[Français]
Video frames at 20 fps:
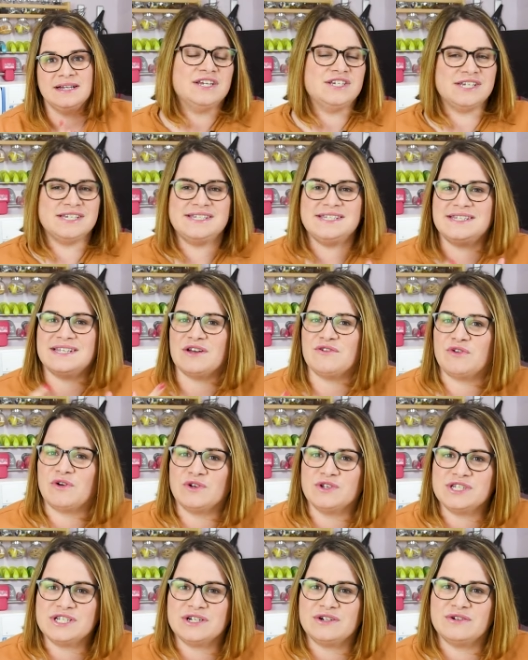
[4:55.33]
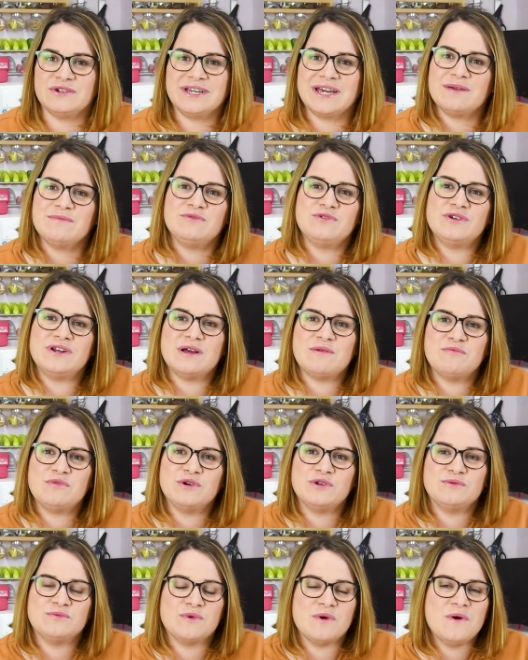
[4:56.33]
J'hésite à franchir le cap de
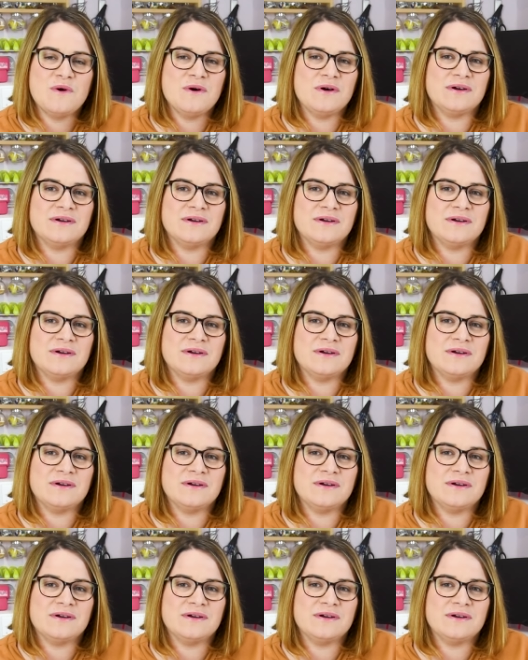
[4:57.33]
l'abonnement.